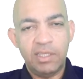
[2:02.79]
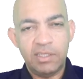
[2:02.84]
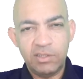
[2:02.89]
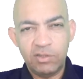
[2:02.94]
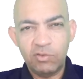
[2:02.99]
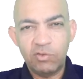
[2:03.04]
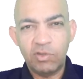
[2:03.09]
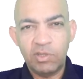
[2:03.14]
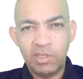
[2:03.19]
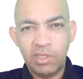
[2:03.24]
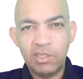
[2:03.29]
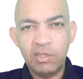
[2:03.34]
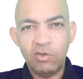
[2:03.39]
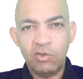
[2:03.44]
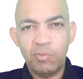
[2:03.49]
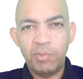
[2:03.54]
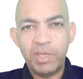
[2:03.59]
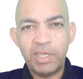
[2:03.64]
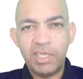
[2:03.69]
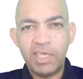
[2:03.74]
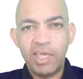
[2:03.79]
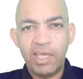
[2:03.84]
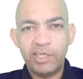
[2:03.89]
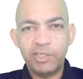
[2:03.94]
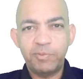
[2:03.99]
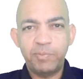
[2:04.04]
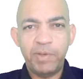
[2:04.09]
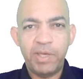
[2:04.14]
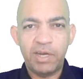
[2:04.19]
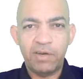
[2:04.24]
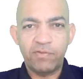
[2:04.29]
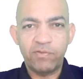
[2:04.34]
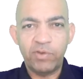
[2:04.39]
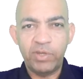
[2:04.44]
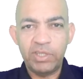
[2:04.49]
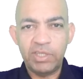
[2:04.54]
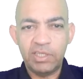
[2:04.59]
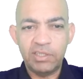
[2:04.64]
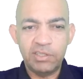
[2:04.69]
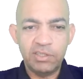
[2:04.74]
Entendeu, entendeu como é que é a espera?
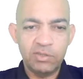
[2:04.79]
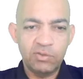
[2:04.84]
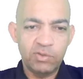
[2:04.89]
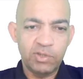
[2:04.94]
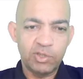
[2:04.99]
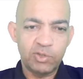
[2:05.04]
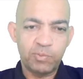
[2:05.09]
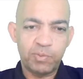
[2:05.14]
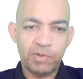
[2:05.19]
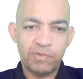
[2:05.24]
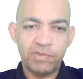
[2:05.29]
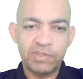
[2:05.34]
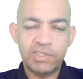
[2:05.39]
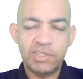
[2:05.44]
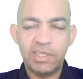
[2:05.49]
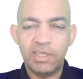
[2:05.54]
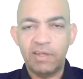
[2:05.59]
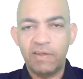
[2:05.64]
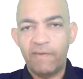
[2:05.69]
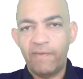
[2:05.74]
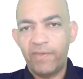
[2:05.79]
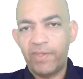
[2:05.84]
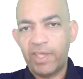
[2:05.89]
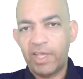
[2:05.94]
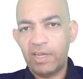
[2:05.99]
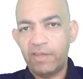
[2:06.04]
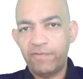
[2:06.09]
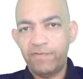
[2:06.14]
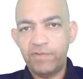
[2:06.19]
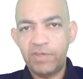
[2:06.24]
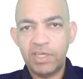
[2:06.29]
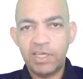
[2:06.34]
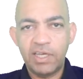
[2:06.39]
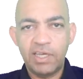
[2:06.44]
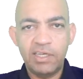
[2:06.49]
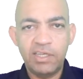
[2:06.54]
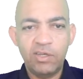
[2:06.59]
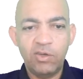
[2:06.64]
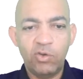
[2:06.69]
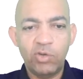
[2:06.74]
Ficou entendido isso para você? Ela
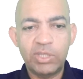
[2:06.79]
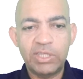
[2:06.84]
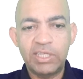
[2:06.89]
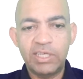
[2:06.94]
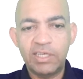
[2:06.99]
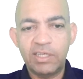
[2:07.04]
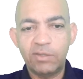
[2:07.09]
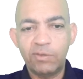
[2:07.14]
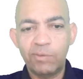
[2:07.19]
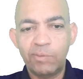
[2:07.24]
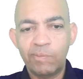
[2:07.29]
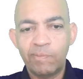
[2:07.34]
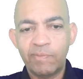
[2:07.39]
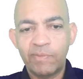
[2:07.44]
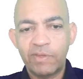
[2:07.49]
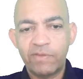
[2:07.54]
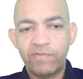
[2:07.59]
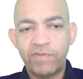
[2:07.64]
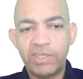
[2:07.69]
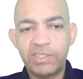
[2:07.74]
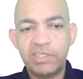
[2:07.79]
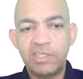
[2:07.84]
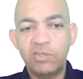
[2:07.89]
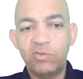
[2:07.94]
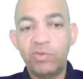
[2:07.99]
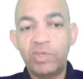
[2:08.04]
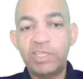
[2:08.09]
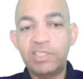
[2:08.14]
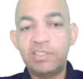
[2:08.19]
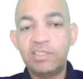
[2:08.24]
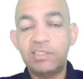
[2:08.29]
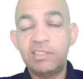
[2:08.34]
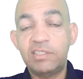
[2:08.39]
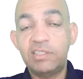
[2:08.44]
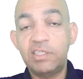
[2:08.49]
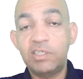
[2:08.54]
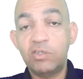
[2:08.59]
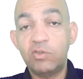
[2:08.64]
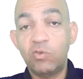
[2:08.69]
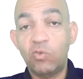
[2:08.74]
fica ali rodando, fazendo esse
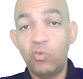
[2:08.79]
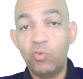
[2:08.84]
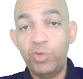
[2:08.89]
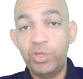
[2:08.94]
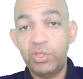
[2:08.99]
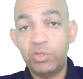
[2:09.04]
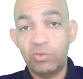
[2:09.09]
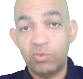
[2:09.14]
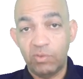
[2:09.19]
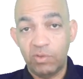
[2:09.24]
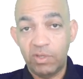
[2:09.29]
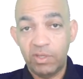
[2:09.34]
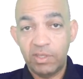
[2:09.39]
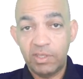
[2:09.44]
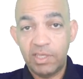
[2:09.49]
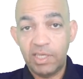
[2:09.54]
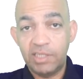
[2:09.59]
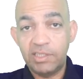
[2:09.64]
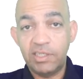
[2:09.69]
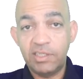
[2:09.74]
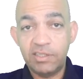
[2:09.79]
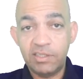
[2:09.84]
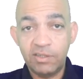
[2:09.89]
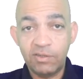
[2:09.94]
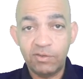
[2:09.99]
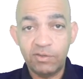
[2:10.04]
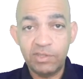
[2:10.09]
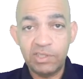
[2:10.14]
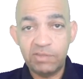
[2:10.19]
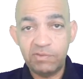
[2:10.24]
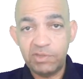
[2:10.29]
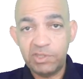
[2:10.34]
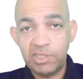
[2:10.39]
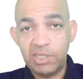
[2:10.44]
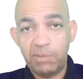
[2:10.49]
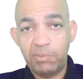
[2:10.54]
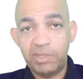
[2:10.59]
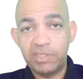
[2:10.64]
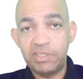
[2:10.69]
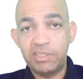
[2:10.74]
circuito que a gente inclusive
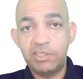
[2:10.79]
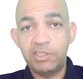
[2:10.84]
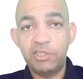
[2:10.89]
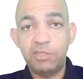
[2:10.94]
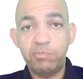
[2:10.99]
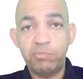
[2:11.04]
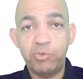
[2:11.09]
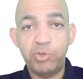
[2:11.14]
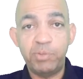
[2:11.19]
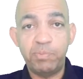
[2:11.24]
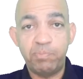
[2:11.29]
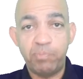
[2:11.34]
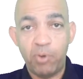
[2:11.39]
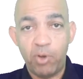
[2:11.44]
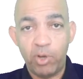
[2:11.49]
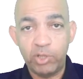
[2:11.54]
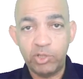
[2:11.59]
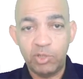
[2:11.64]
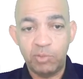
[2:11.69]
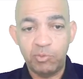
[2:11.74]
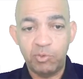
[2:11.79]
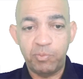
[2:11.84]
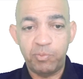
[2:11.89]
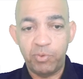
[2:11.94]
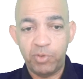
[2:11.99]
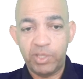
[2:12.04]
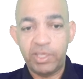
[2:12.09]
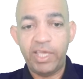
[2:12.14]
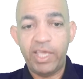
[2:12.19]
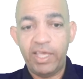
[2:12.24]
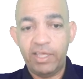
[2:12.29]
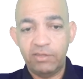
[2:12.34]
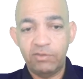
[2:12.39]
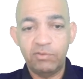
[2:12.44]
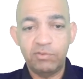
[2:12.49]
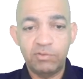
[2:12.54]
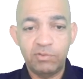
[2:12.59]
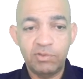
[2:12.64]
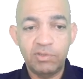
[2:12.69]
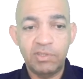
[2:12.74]
chama de tipo hipódromo, porque é
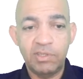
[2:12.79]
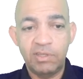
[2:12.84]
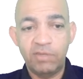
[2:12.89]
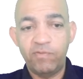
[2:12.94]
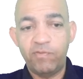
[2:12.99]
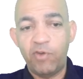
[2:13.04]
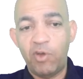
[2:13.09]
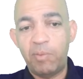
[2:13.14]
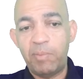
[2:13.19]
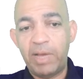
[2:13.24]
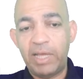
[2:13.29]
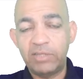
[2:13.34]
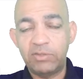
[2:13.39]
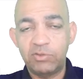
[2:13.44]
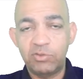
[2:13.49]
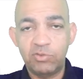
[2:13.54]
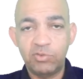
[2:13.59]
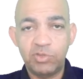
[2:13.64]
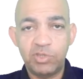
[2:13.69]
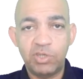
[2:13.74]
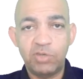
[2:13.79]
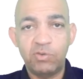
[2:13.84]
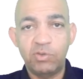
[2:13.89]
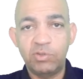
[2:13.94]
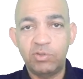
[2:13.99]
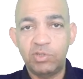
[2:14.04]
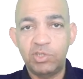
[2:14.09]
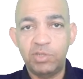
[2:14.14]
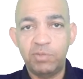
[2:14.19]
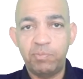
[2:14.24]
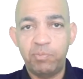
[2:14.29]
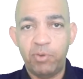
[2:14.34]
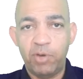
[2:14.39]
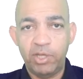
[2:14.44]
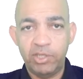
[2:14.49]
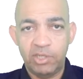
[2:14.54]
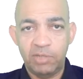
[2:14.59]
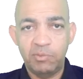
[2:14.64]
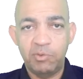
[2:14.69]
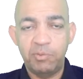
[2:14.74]
do, no formato de um circuito de
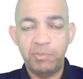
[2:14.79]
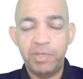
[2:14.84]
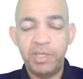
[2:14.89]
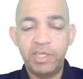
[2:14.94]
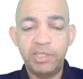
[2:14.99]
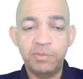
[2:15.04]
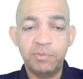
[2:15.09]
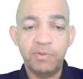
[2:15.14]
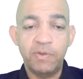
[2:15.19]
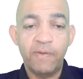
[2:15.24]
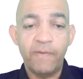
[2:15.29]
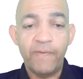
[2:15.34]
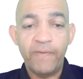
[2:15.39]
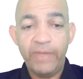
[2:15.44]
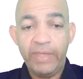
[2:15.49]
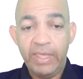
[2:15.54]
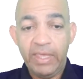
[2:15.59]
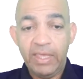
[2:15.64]
hipódromo mesmo,